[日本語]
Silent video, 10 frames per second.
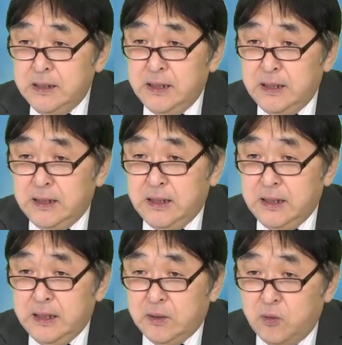
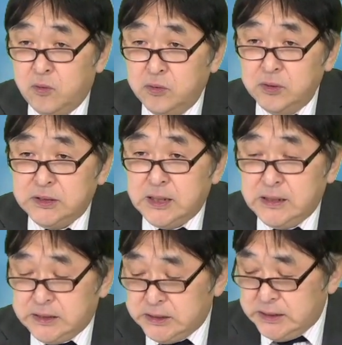えー、今後の下
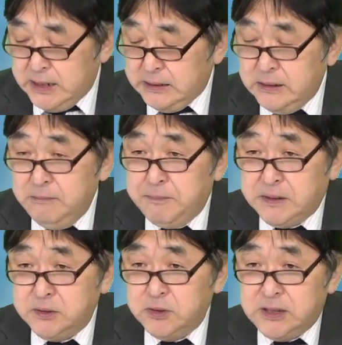値支持ラインに、
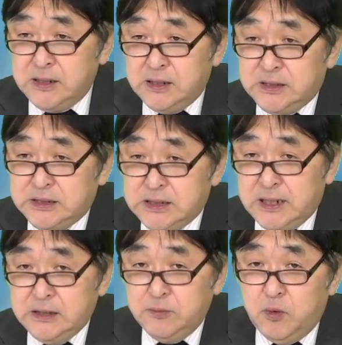別の下値支持
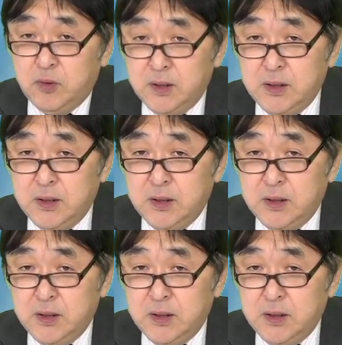ラインにも